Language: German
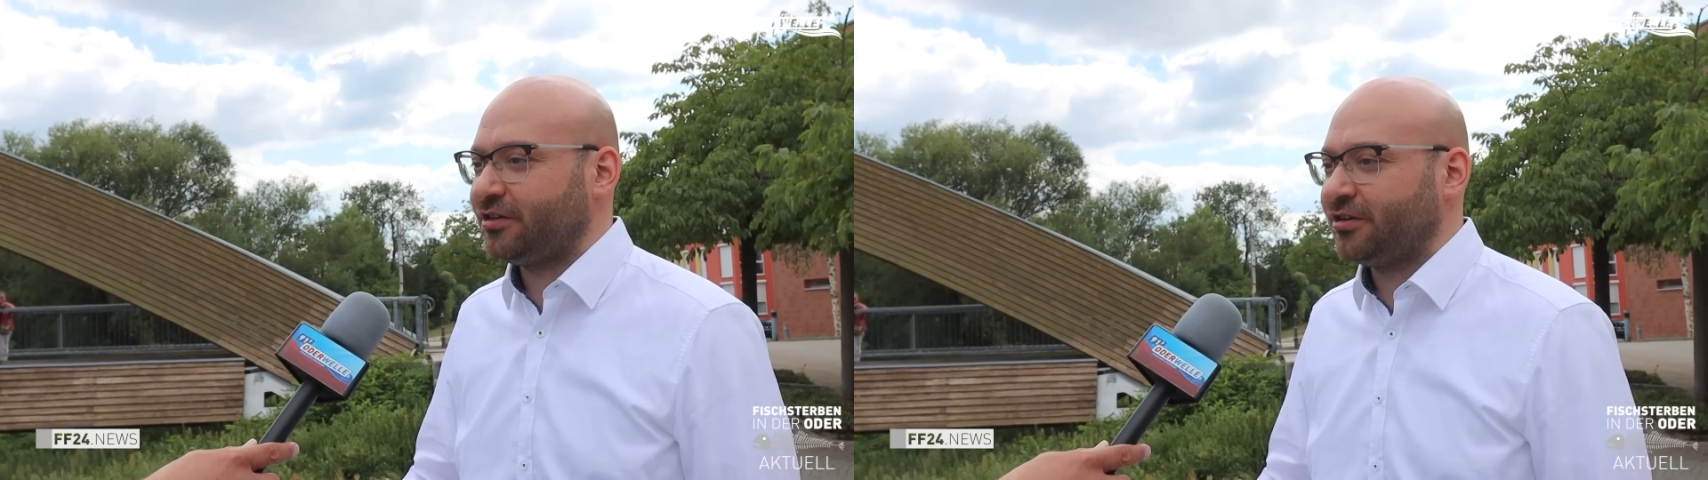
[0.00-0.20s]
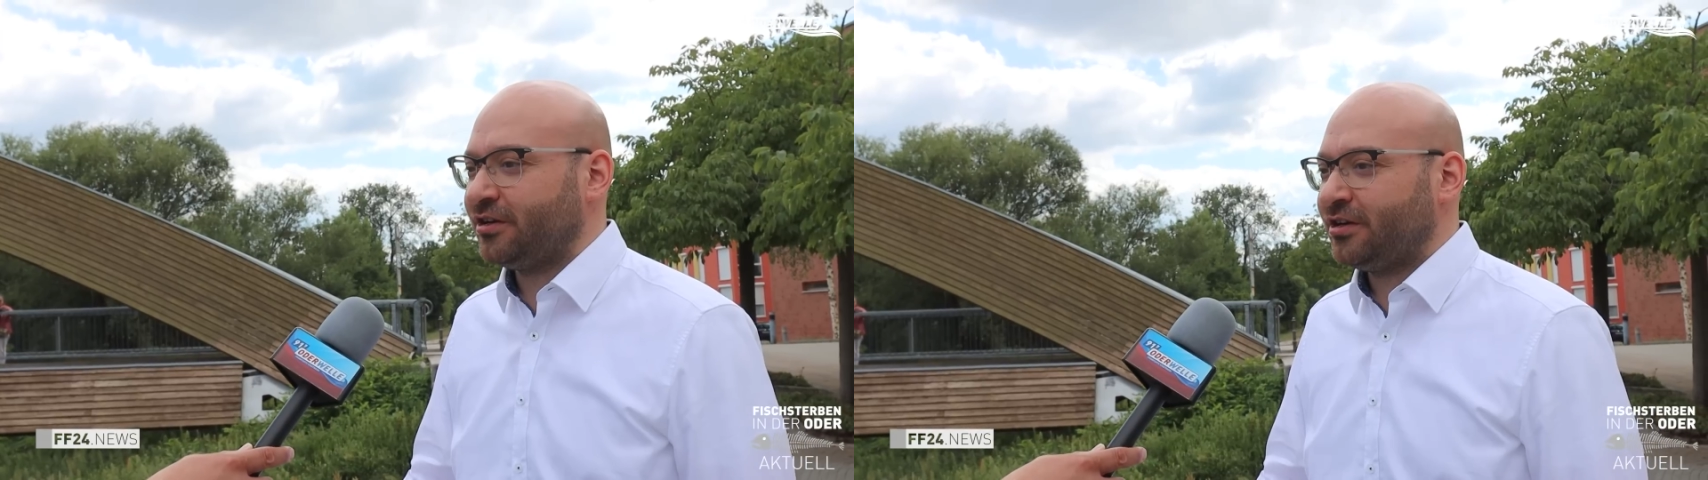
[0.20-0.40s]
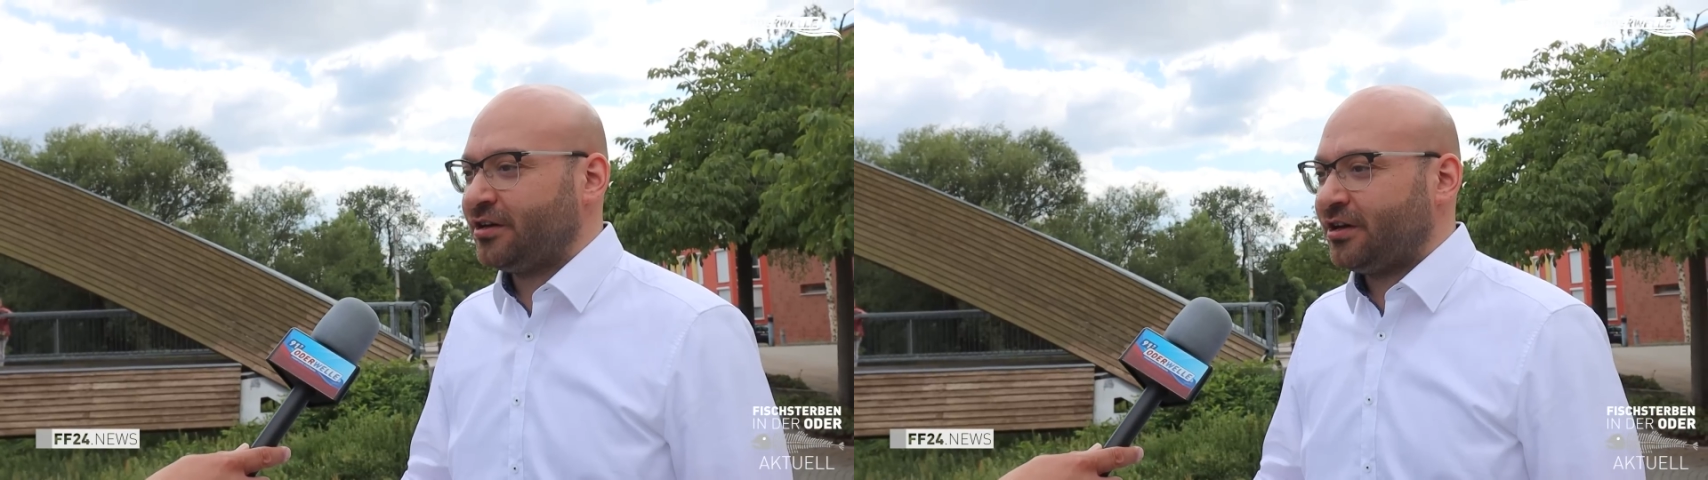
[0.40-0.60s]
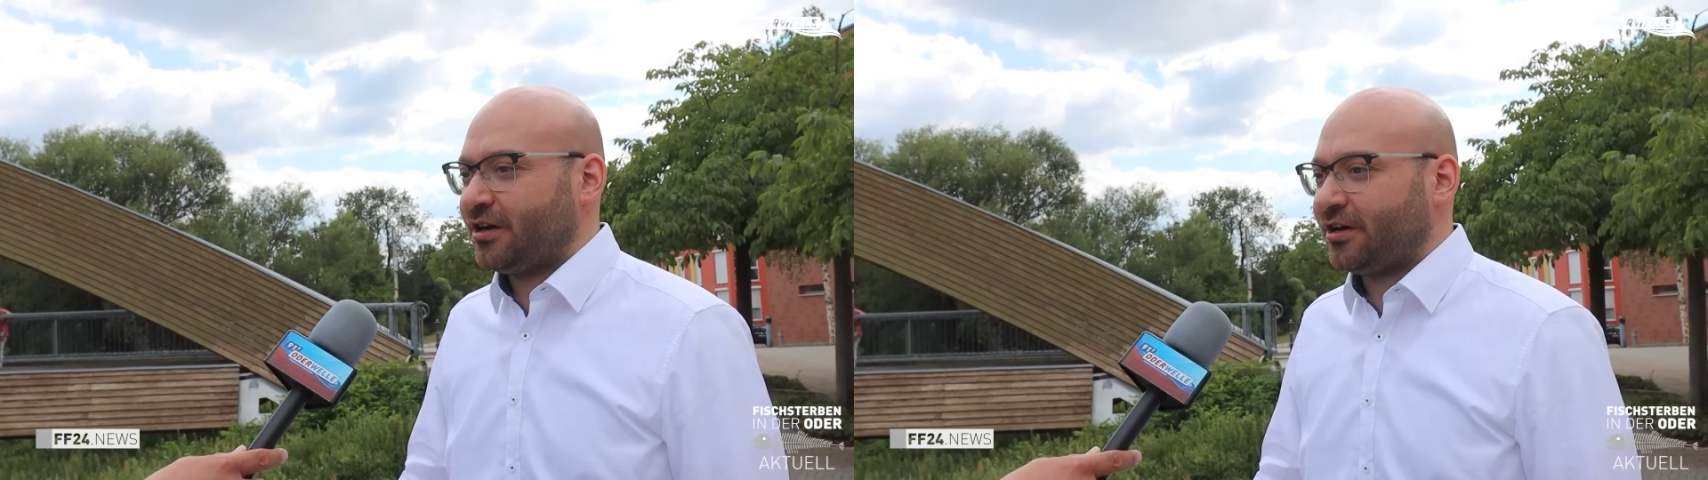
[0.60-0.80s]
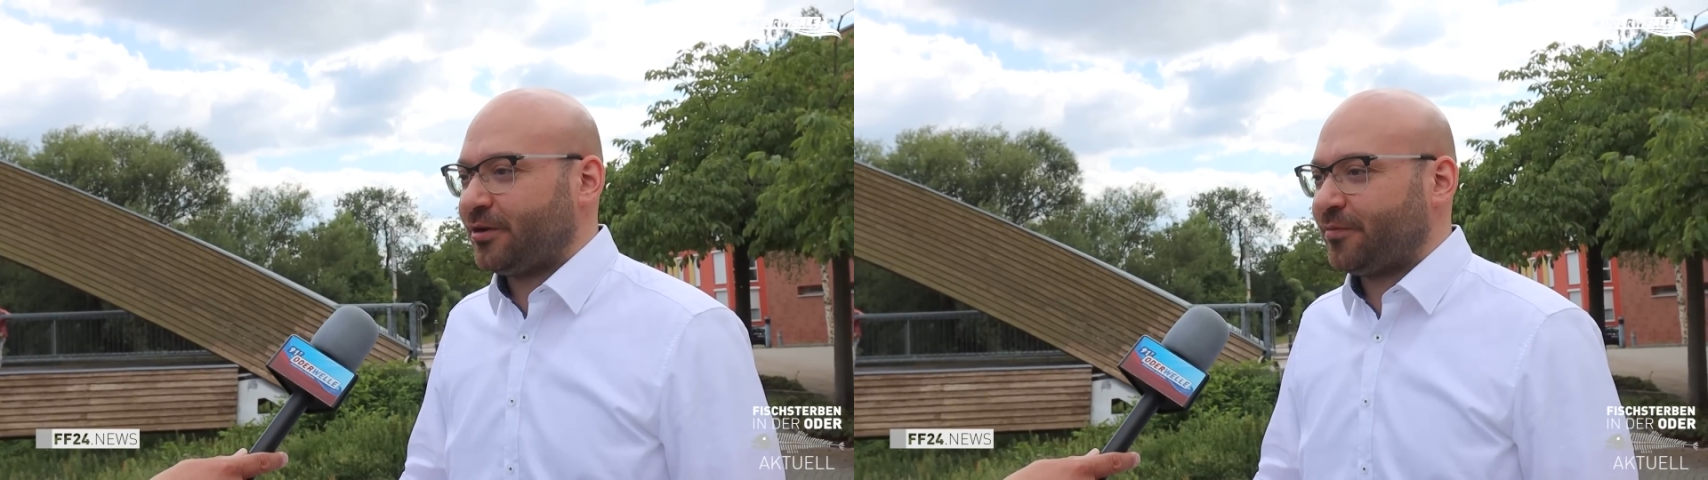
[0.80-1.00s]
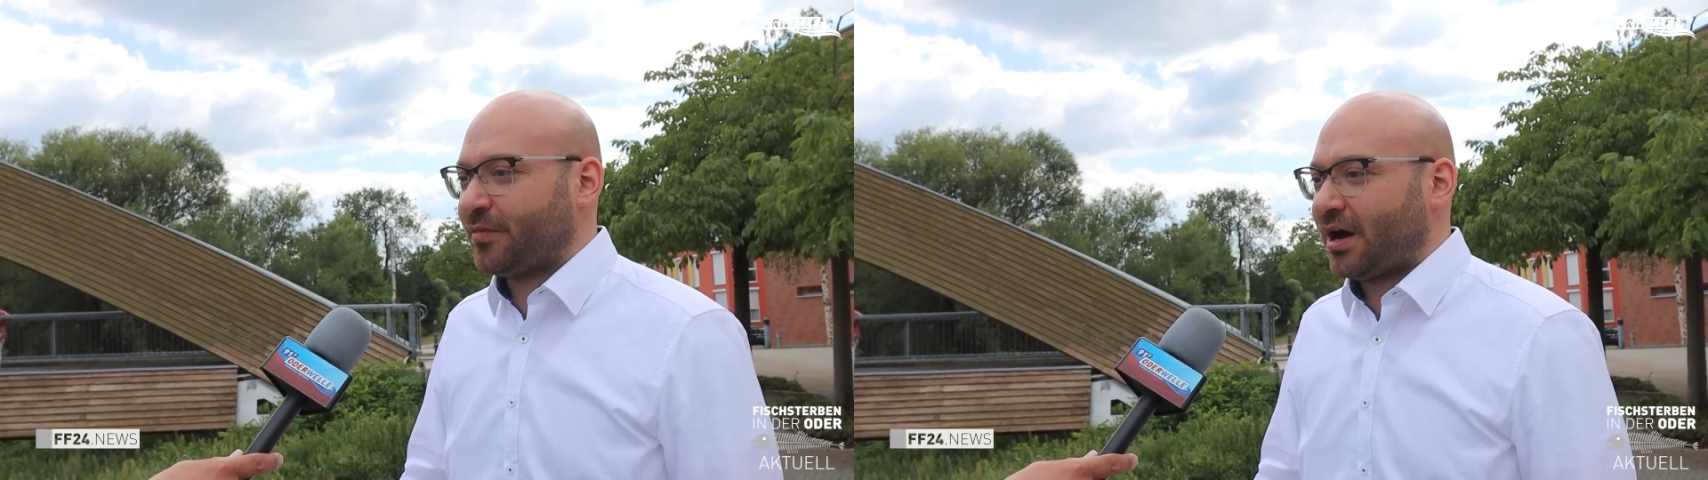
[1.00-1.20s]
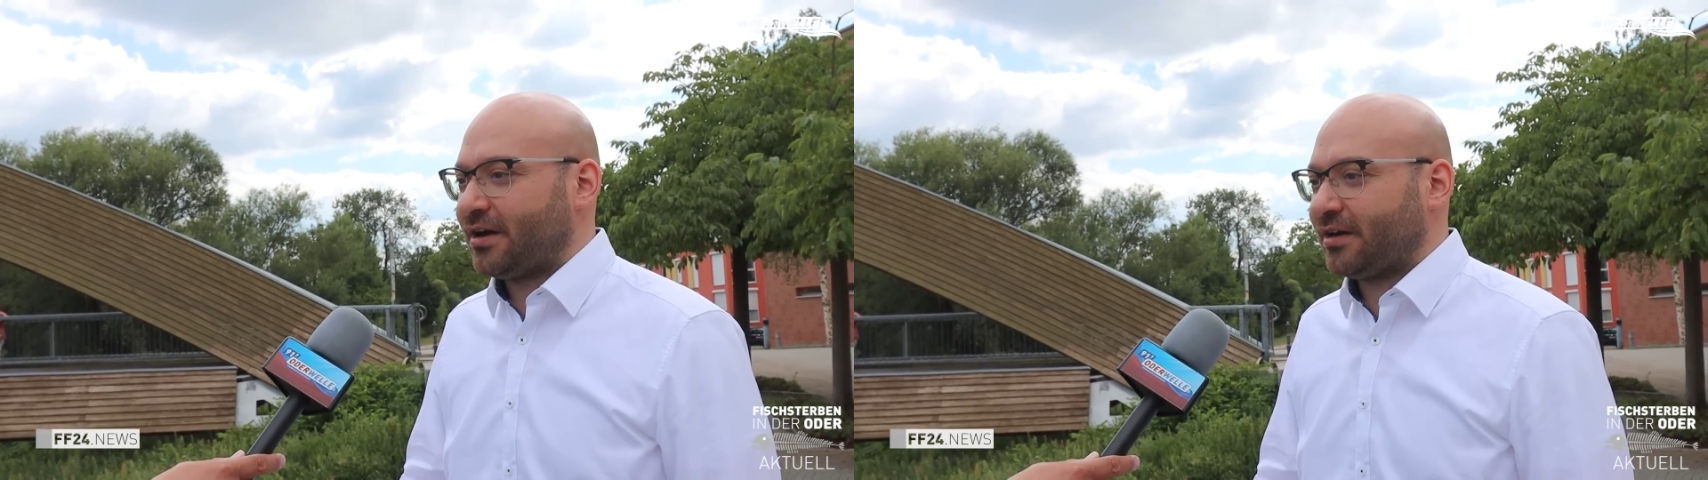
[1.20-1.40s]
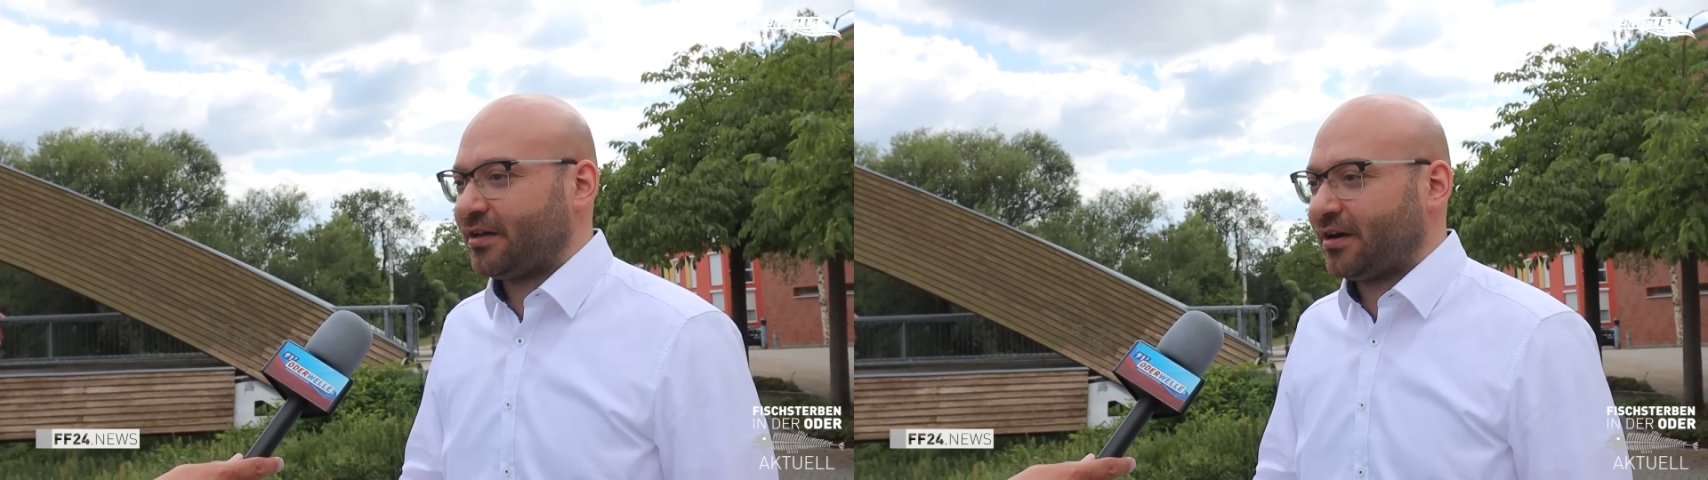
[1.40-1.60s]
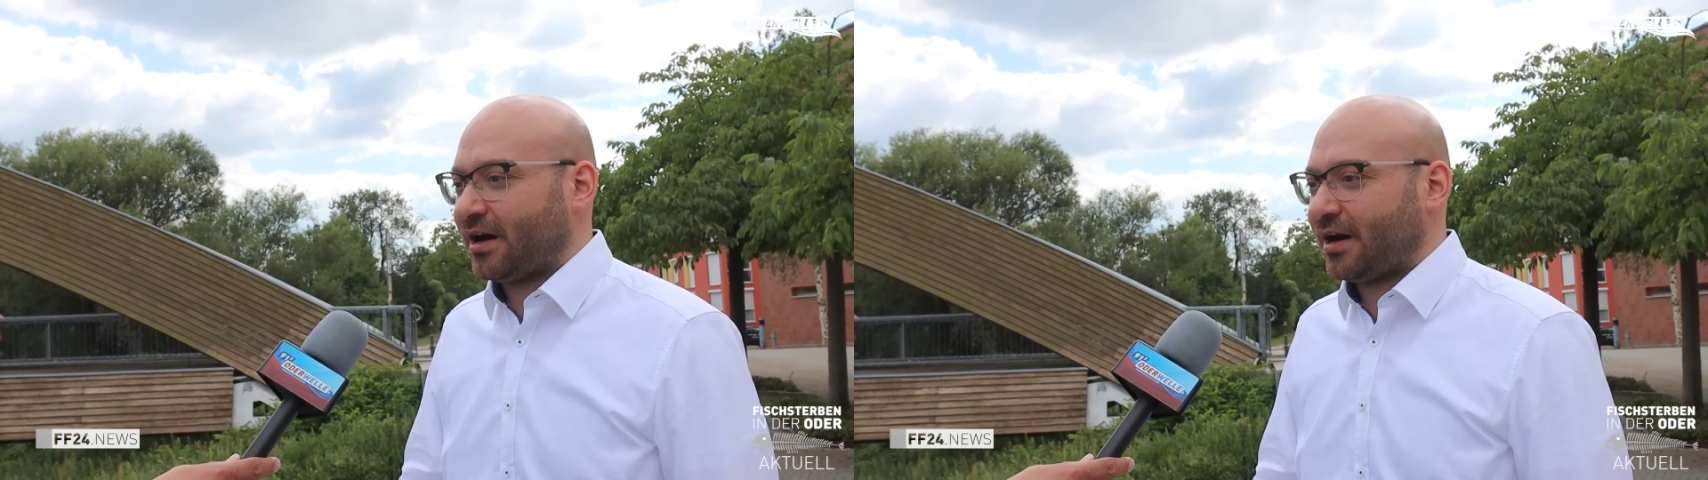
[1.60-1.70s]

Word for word: die ähm, e,